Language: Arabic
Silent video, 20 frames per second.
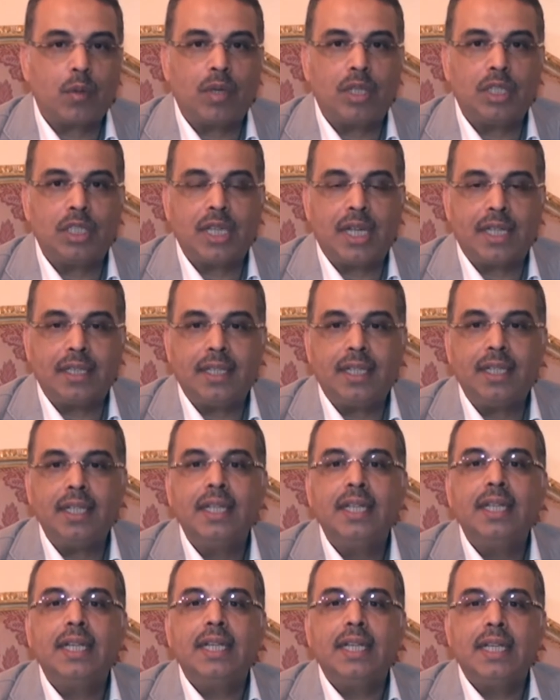كولج لندن
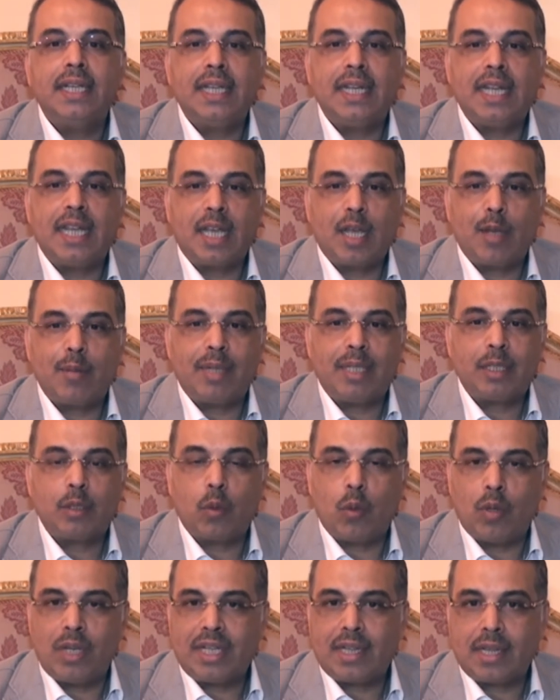اللي هي جامعة
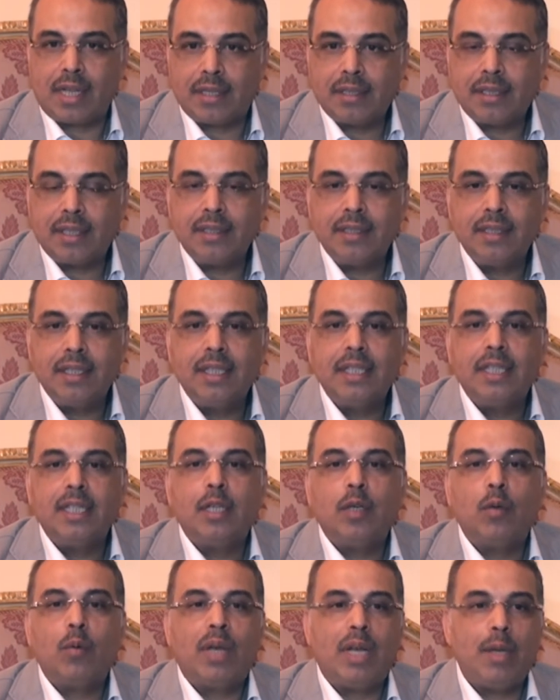كلية لندن
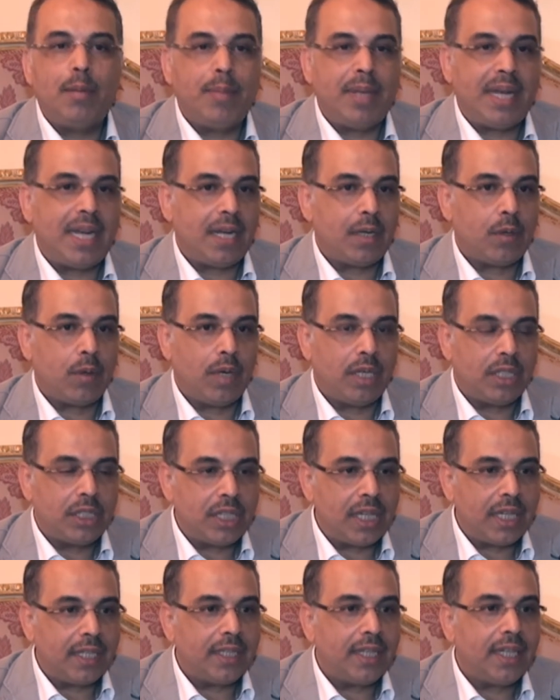والإمبريال كولج
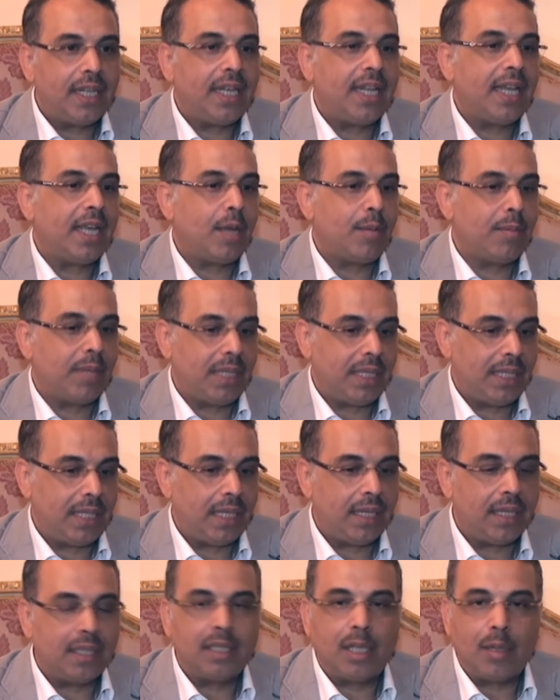لندن اللي هي جامعة
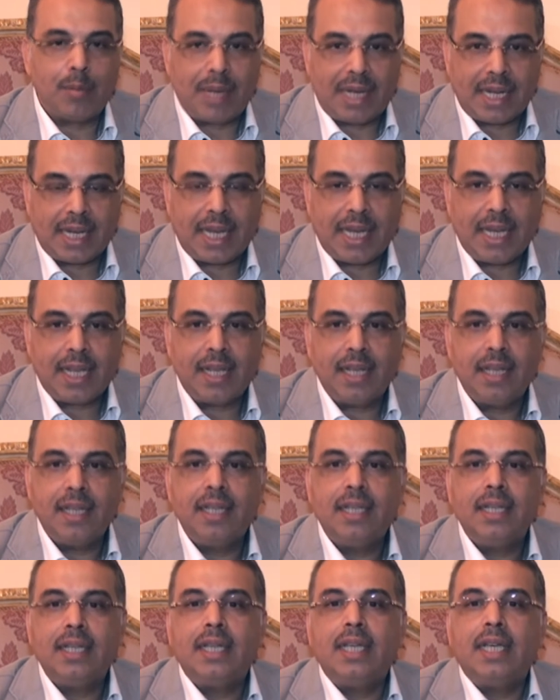لندن الملكية
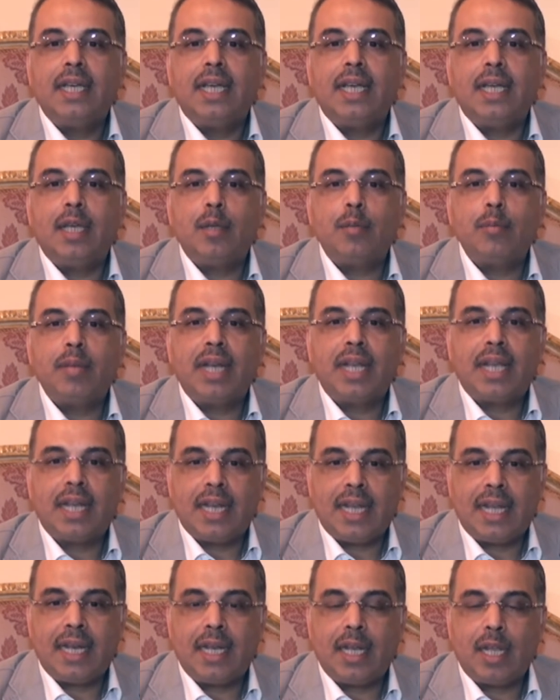آه، من
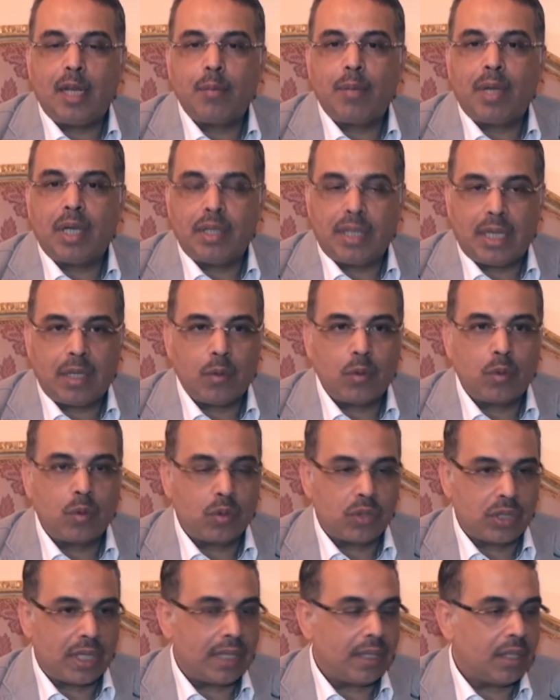خلال الباينانو
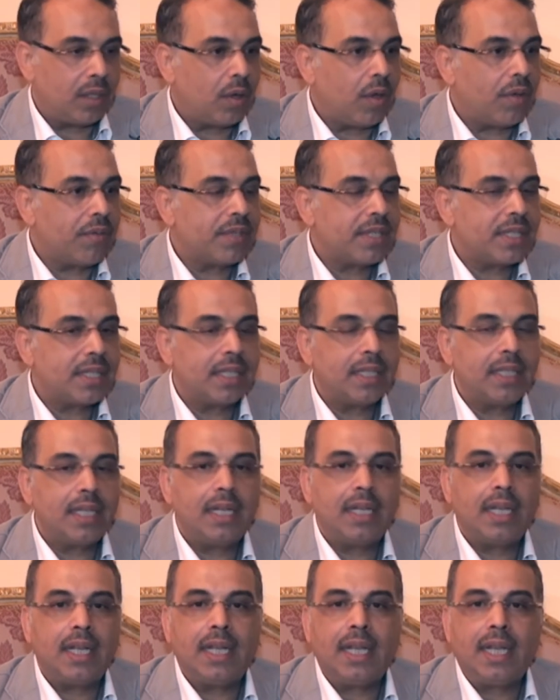كونسلتنج اوفيس
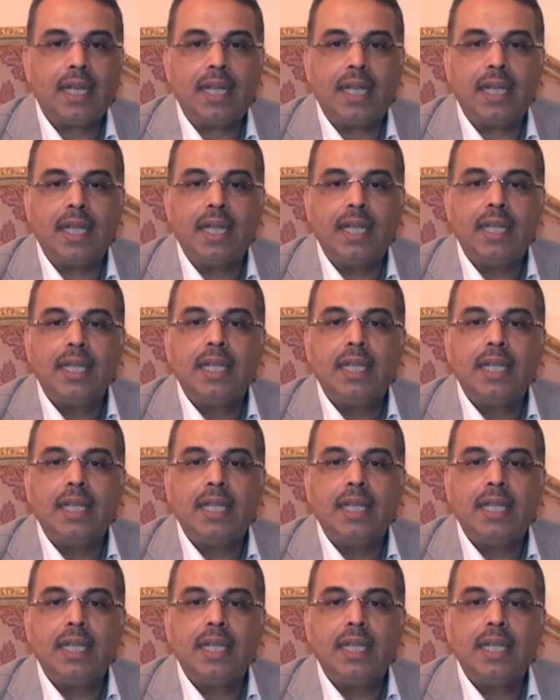قدرنا ان احنا